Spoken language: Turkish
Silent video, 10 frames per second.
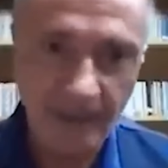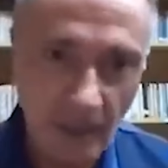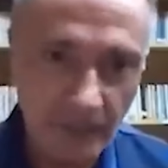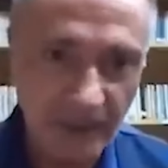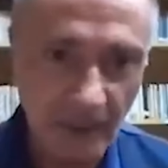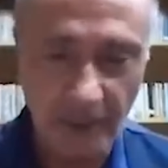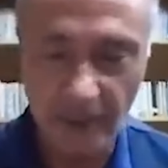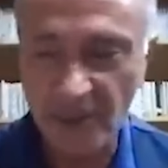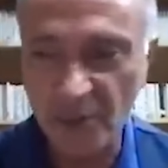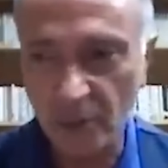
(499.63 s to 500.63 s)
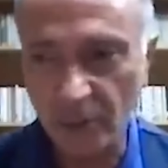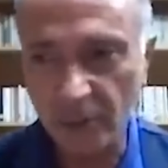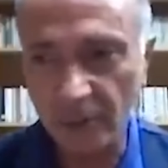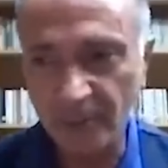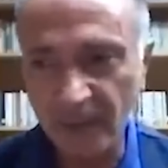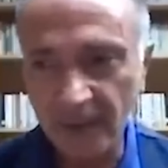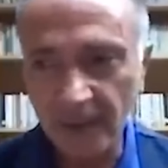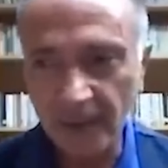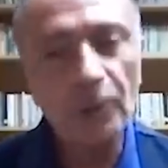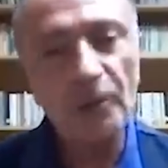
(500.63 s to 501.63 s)
tahmin olarak söylüyorum.
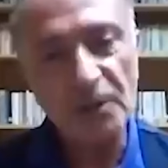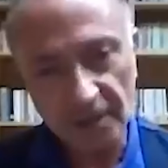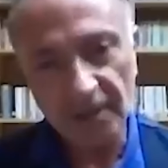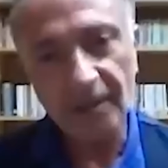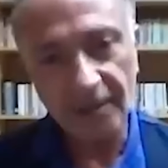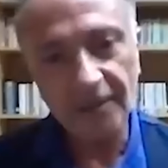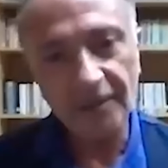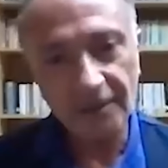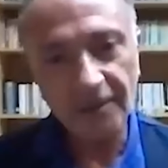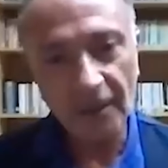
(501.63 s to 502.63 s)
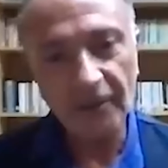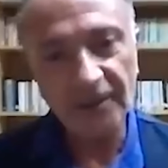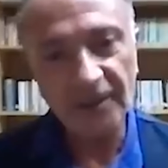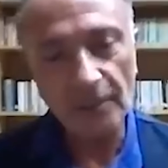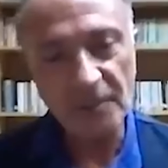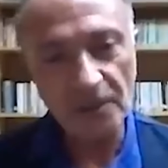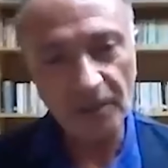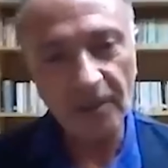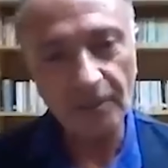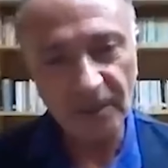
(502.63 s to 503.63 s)
E, onun için de e, evet kitap
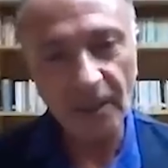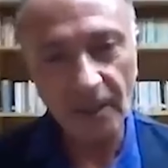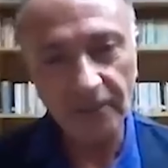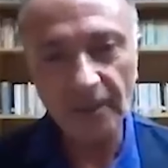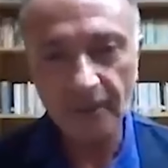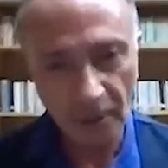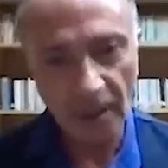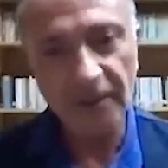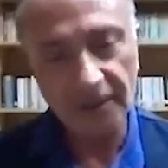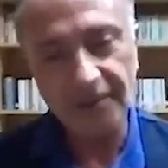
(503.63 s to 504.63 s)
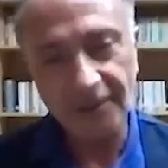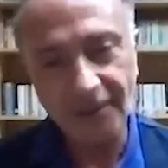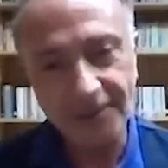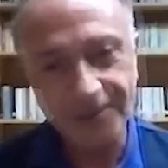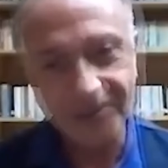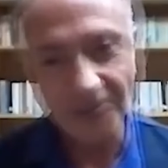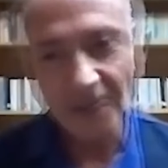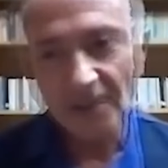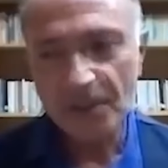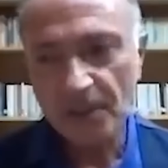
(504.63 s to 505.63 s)
çıkmadan bir ay evvel o evi yıktılar.
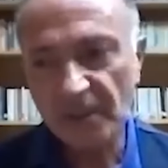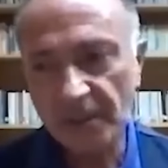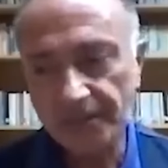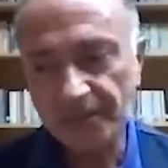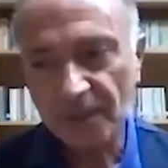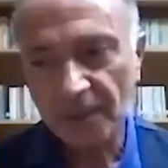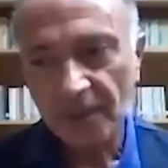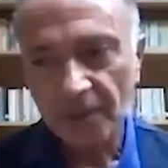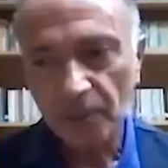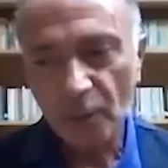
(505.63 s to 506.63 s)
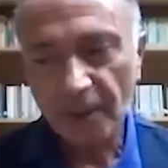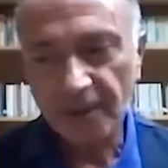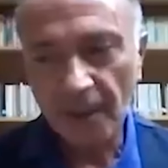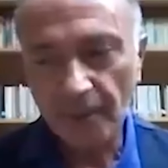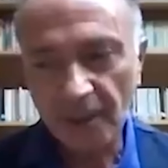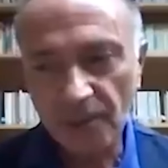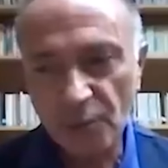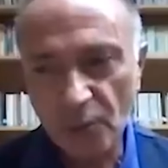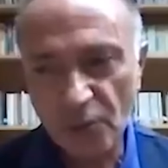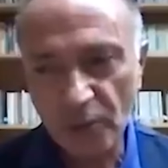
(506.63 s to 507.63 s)
Şimdi Burada hemen
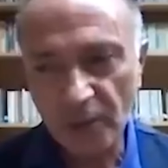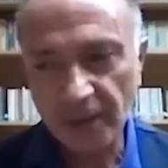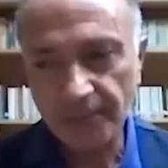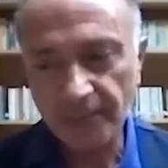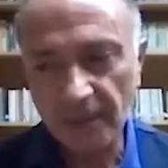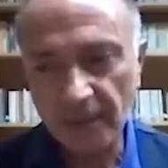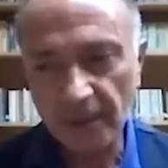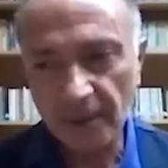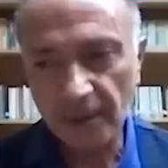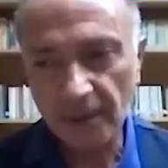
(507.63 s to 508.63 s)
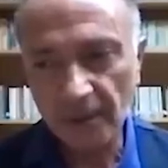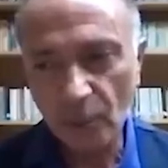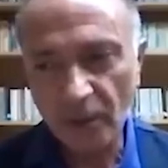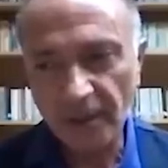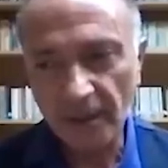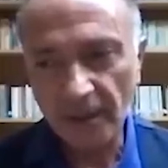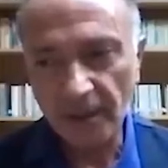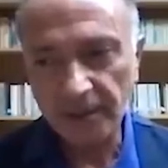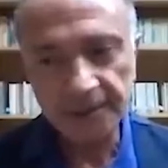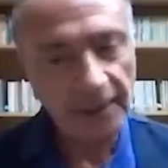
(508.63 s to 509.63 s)
şunu söyleyeyim. E, orada
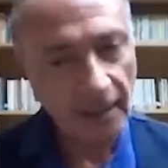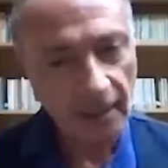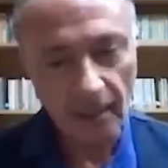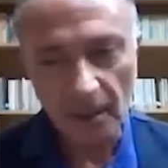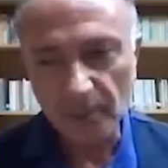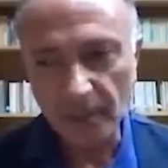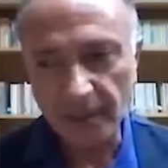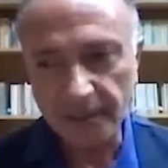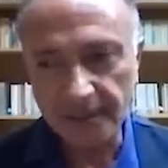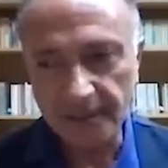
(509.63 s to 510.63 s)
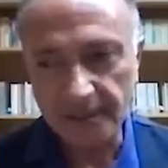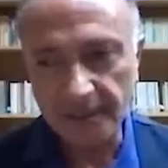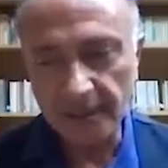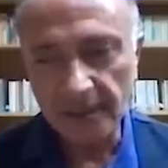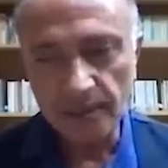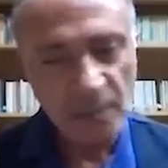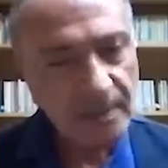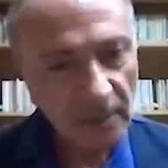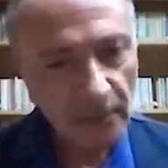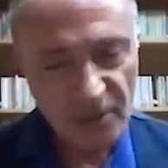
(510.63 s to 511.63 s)
Erhan abi bana dedi ki
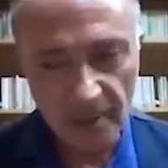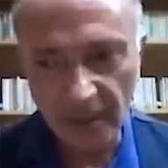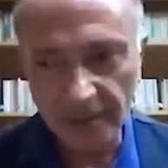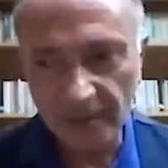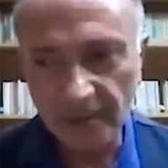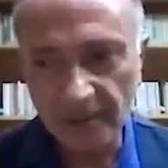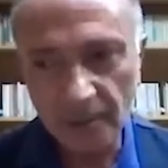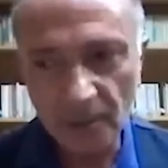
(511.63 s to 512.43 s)
bizim ev o zaman e,